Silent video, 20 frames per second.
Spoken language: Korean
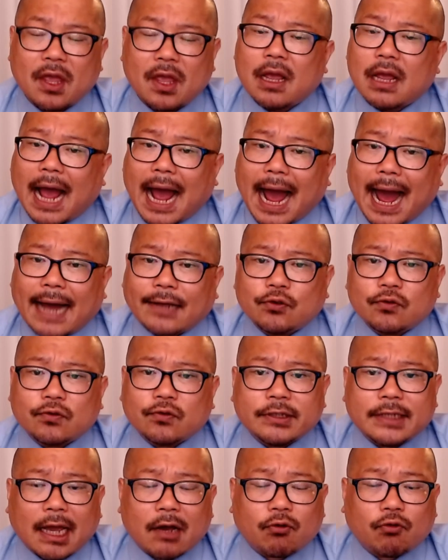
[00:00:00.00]
아주
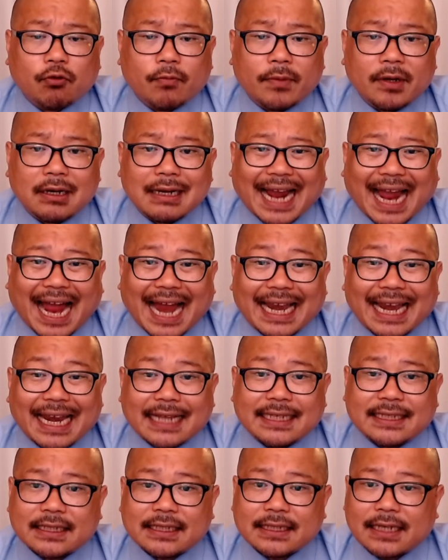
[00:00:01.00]
그냥 국민을
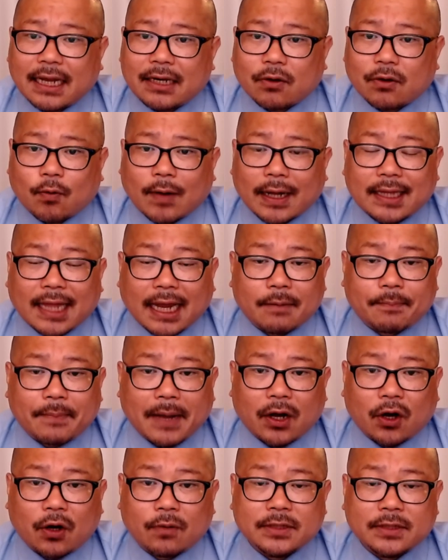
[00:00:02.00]
갈라치기 하는 것과 다를 바가
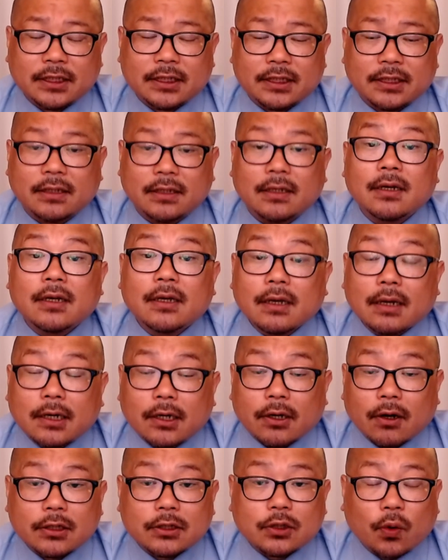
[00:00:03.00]
없는
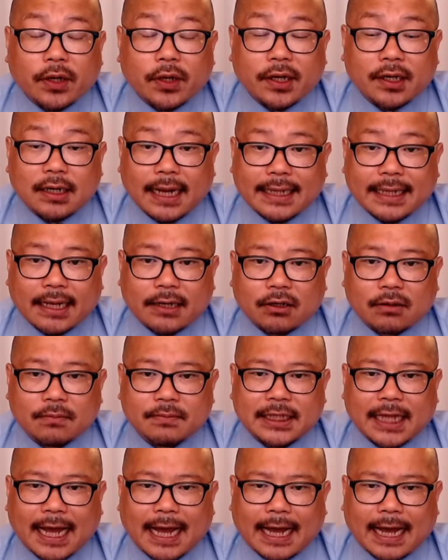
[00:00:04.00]
그런 소리를 해댄
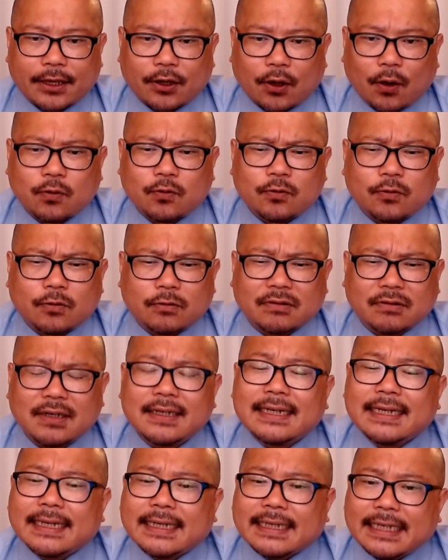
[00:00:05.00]
겁니다. 결국
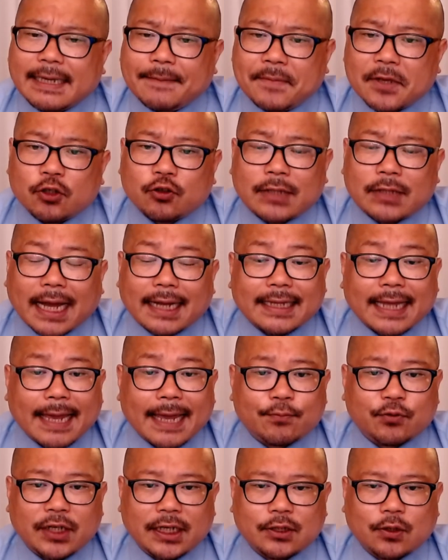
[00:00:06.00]
이 민주당
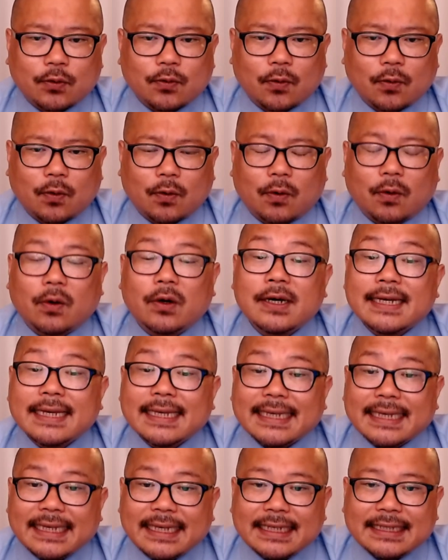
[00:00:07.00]
내부에서도
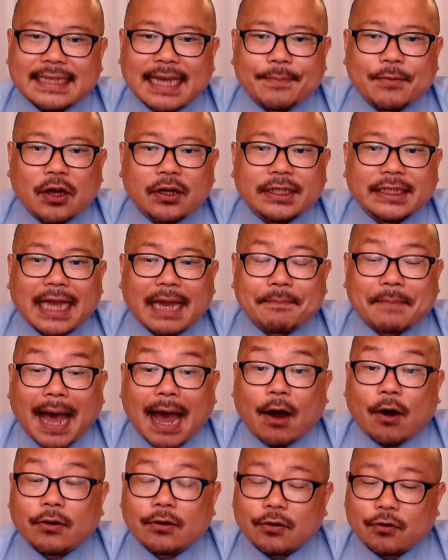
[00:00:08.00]
이재명이의
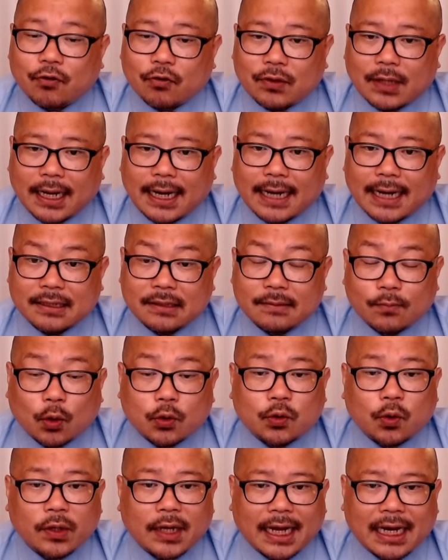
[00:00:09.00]
망언을 규탄하는
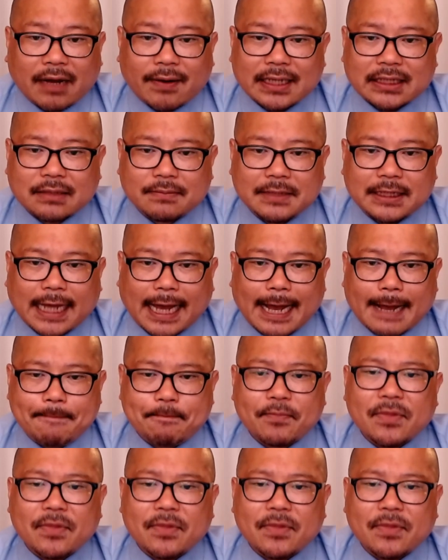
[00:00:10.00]
목소리가 나왔습니다.